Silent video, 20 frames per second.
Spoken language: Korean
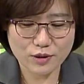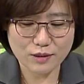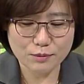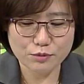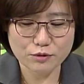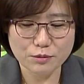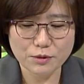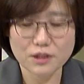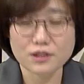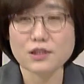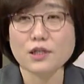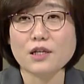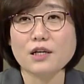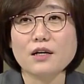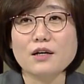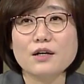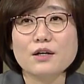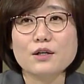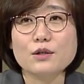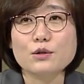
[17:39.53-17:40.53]
상품이 이제
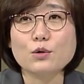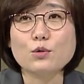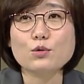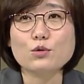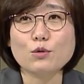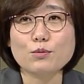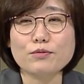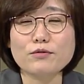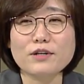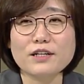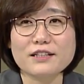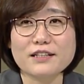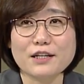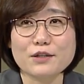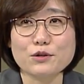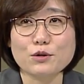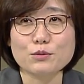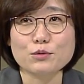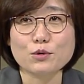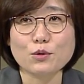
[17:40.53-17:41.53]
효도 플랜
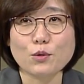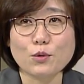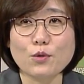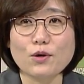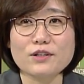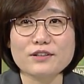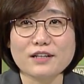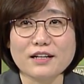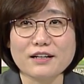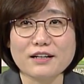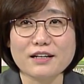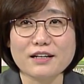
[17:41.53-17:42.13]
개념으로 5월 달에